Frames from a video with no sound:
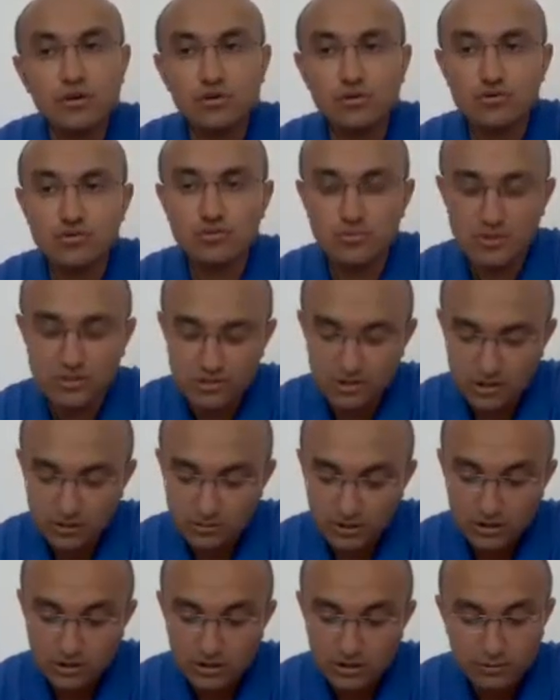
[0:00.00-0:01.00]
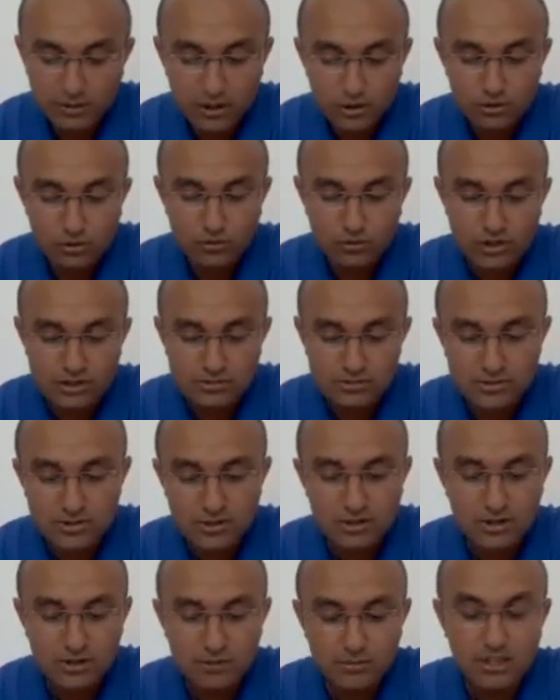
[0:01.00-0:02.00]
tomorrow cümlesindeki. Bakın tomorrow
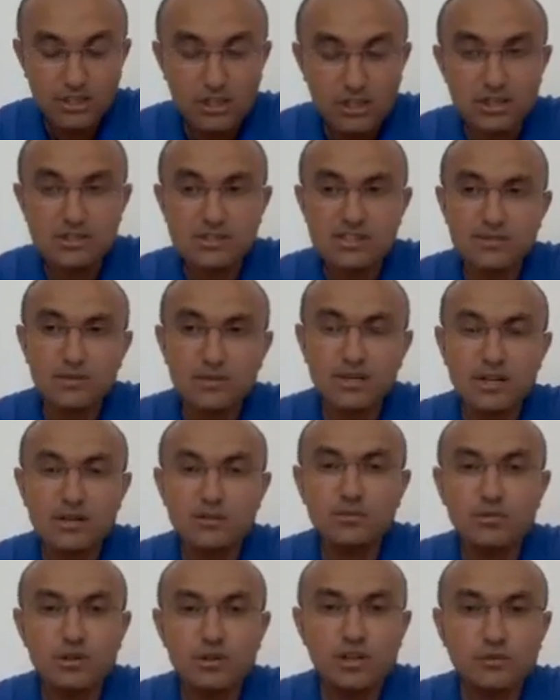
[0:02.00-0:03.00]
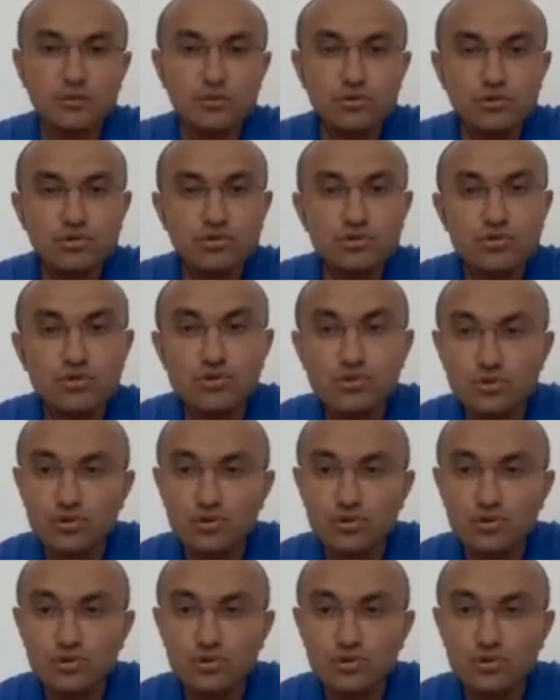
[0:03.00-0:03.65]
yazmasına rağmen geniş zaman kabuk kalıbına.